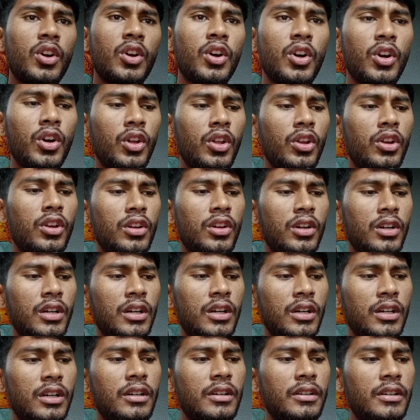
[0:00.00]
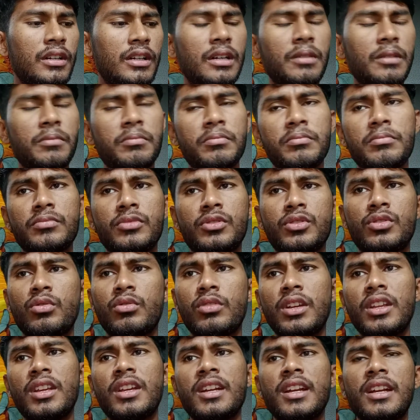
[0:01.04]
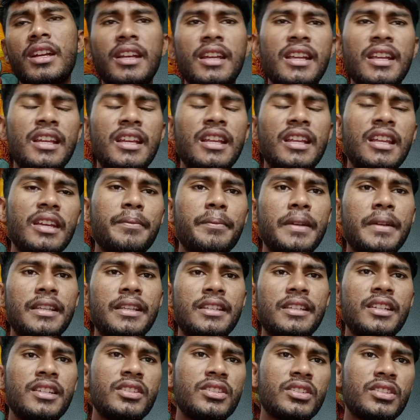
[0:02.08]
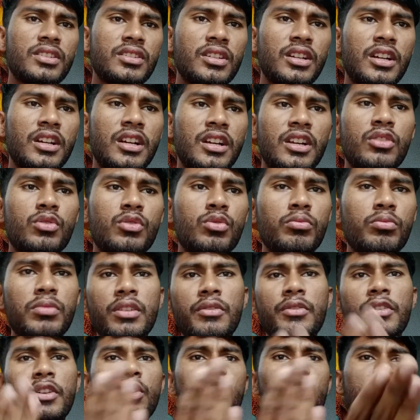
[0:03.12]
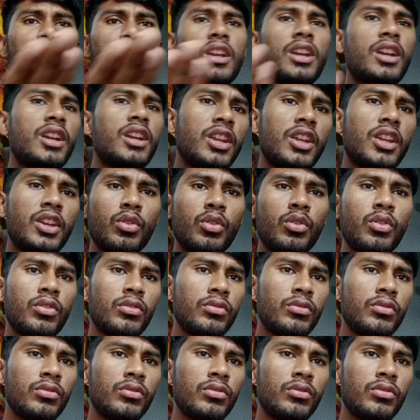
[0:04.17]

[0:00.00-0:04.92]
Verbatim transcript: और आ, हम सुकड़ी का के लिए एक मैसेज अगर तुम ये वीडियो देख रही हो